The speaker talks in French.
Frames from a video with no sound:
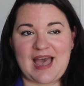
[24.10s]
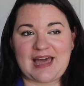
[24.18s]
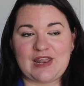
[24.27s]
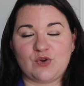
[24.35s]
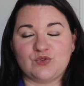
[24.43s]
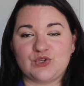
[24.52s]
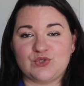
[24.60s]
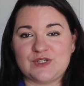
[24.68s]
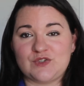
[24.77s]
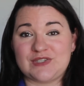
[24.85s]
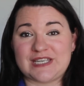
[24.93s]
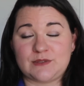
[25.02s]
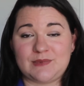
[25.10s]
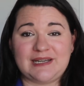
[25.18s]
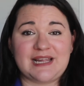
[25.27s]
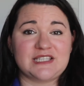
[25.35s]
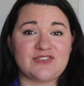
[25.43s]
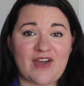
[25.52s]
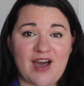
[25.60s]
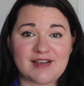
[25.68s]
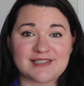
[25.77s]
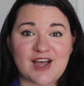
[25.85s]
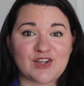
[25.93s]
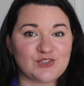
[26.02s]
Alors aujourd'hui, je vous explique la
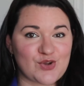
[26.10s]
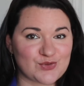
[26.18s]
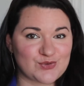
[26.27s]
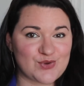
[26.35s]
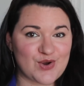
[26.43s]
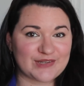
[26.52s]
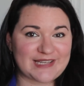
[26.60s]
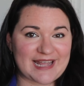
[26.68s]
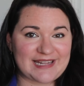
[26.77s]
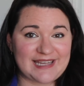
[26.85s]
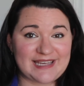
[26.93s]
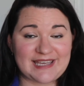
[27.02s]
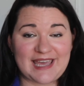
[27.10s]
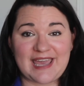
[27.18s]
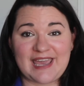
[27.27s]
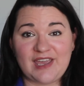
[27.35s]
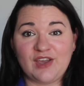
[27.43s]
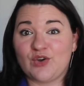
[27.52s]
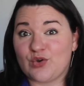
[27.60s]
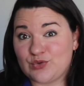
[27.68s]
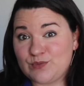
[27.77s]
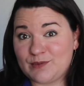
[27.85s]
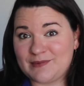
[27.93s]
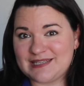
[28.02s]
différence entre contenu organique et
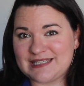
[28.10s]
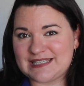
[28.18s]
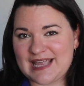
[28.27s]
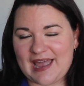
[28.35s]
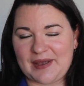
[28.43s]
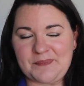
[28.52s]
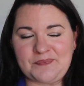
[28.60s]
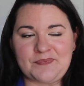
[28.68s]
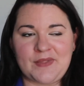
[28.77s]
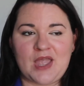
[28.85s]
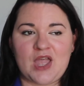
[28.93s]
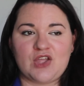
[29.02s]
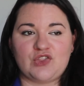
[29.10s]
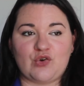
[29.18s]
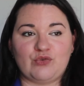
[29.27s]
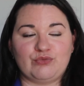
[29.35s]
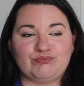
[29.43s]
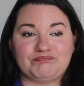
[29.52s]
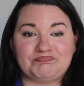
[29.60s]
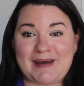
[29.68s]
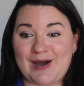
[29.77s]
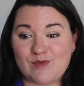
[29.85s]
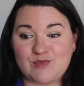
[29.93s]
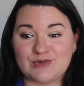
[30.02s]
contenu publicitaire. Donc,
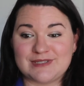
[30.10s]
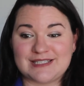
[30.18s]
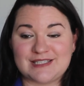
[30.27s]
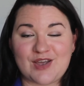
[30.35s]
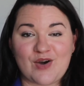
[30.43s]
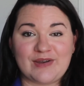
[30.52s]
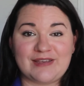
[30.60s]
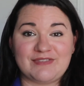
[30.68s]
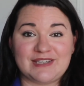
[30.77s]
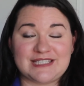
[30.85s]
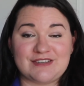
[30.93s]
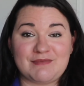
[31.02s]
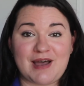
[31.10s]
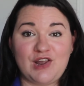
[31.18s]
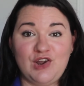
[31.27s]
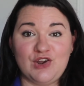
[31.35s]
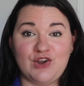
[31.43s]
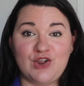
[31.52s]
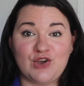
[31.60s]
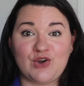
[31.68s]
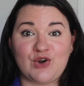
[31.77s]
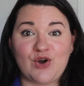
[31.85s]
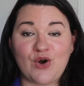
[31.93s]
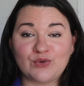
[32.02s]
par opposition, effectivement, le
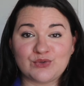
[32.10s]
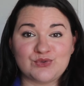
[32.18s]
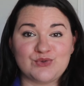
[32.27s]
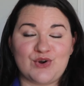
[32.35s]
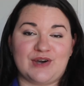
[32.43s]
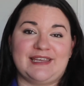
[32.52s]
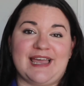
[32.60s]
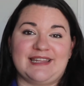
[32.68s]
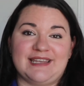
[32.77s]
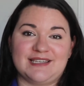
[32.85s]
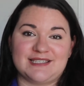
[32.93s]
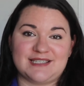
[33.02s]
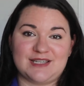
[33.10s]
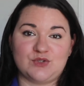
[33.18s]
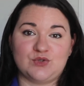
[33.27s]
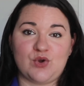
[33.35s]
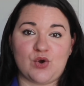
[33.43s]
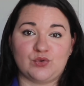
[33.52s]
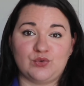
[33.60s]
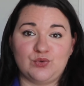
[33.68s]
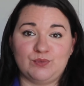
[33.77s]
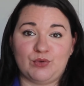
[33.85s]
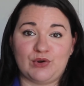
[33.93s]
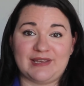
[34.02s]
contenu organique, c'est du
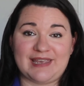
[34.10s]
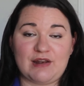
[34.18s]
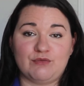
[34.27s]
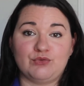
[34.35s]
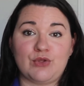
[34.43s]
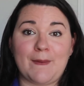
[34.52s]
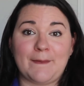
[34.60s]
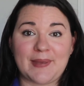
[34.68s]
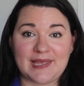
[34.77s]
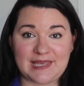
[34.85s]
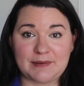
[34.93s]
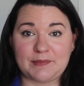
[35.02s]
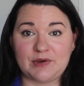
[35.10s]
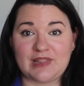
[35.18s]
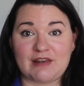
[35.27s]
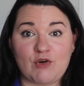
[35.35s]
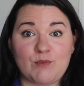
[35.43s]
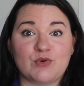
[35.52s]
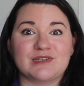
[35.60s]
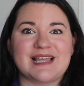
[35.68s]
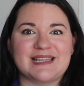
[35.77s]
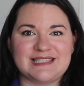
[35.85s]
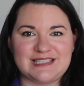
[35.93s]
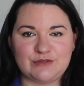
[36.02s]
contenu pour lequel vous ne payez pas, dans le fond, pour
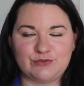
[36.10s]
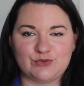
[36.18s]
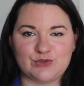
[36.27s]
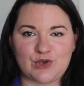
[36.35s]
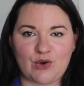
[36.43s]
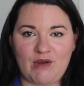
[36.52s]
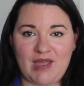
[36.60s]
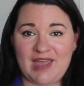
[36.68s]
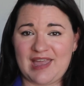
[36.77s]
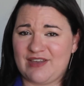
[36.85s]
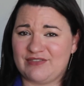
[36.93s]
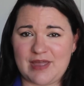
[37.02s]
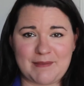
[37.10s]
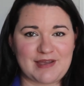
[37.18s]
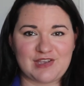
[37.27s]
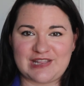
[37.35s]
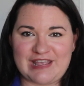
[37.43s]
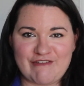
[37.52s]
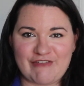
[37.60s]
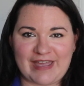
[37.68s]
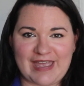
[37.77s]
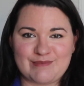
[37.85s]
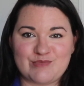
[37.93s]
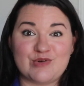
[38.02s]
sa diffusion. Évidemment, il y a des
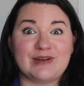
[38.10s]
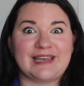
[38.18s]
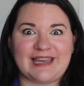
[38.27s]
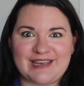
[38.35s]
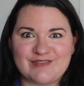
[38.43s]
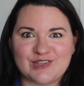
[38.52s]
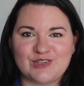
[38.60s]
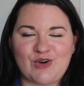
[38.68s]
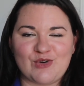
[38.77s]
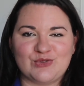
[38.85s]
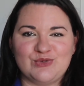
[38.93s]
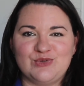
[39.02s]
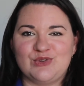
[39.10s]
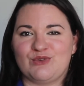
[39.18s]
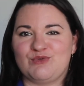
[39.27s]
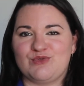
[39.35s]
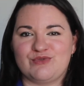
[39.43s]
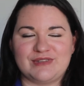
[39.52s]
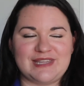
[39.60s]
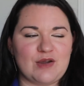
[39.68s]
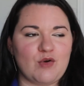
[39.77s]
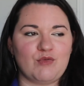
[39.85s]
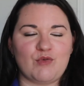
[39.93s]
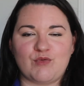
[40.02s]
frais pour créer votre contenu, donc vos
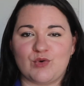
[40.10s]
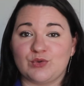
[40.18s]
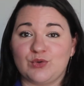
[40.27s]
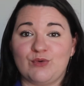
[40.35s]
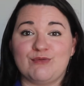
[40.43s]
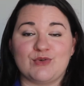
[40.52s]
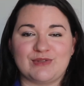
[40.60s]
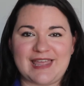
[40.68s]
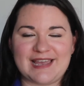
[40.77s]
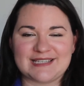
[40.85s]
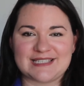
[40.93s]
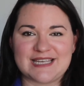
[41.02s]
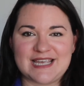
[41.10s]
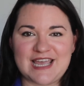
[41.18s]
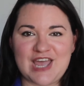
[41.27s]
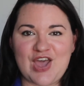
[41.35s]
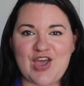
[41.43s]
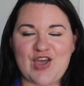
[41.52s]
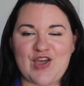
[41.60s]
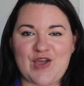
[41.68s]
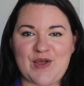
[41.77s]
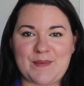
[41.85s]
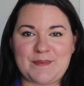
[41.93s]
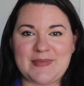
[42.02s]
vidéos, vos photos, vos textes,
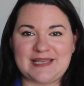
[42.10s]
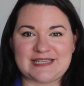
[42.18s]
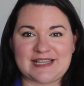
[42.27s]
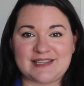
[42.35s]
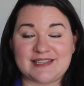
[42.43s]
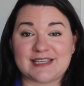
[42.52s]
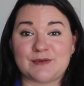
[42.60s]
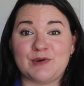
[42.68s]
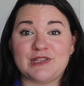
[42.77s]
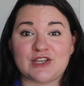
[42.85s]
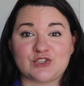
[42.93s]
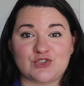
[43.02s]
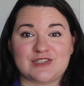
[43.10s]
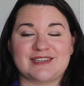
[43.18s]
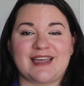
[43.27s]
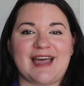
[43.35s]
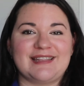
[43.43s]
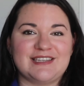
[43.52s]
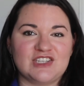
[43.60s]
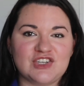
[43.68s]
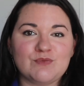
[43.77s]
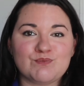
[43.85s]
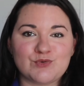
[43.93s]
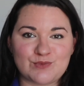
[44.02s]
euh, mais ça ne s'inscrit pas dans une
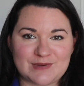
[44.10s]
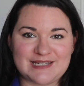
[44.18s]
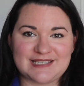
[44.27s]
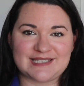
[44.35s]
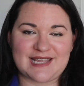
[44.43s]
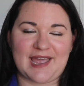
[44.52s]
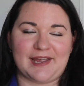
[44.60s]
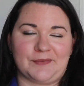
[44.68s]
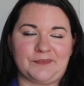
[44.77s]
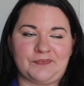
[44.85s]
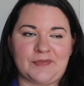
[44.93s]
stratégie publicitaire.